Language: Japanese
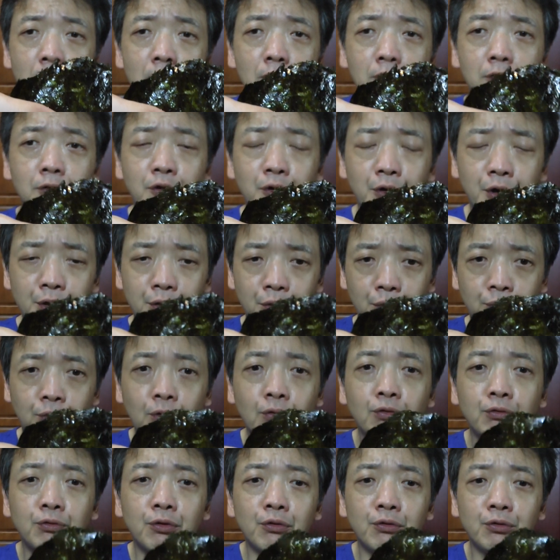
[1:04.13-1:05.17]
国海苔の
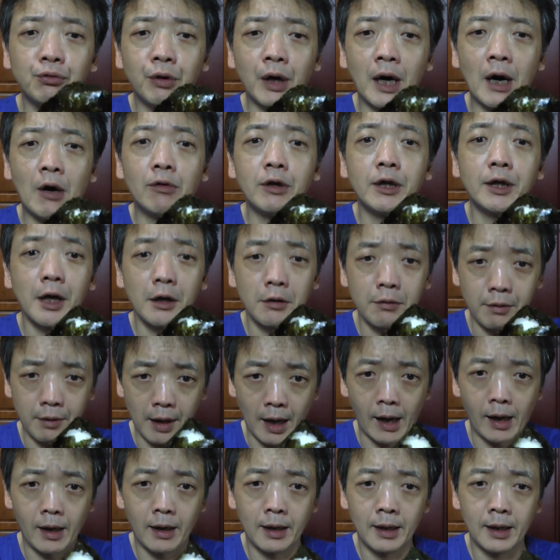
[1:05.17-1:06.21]
独特の香りです
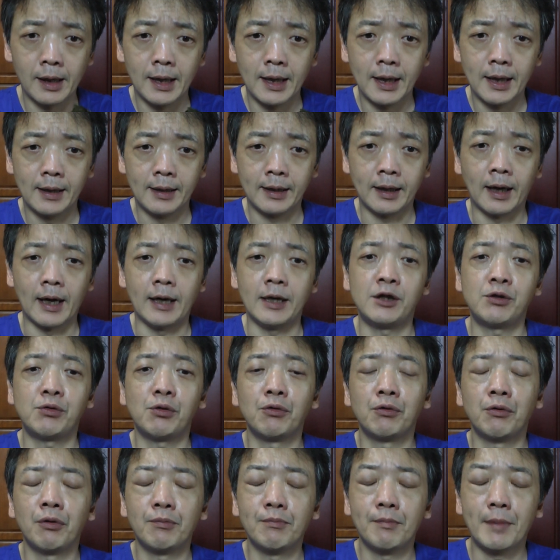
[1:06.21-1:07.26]
ね。なんか磯
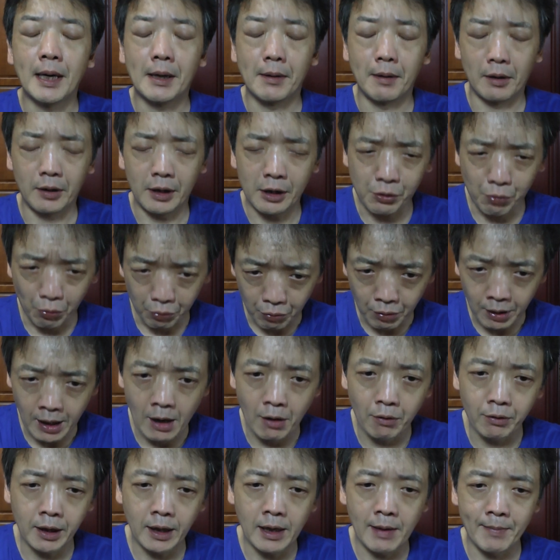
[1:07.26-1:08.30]
の香
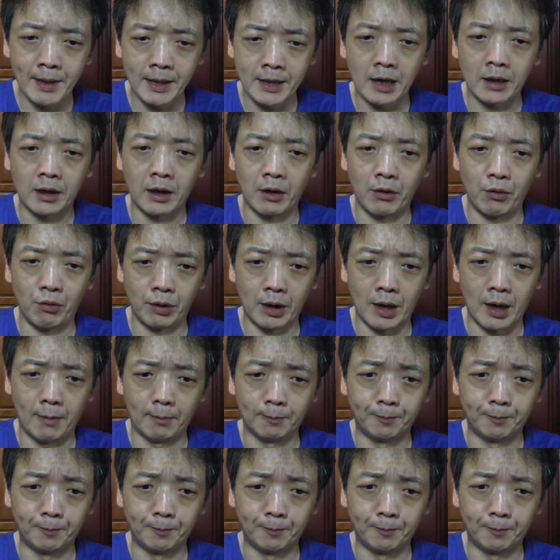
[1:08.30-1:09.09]
りが混ざったような。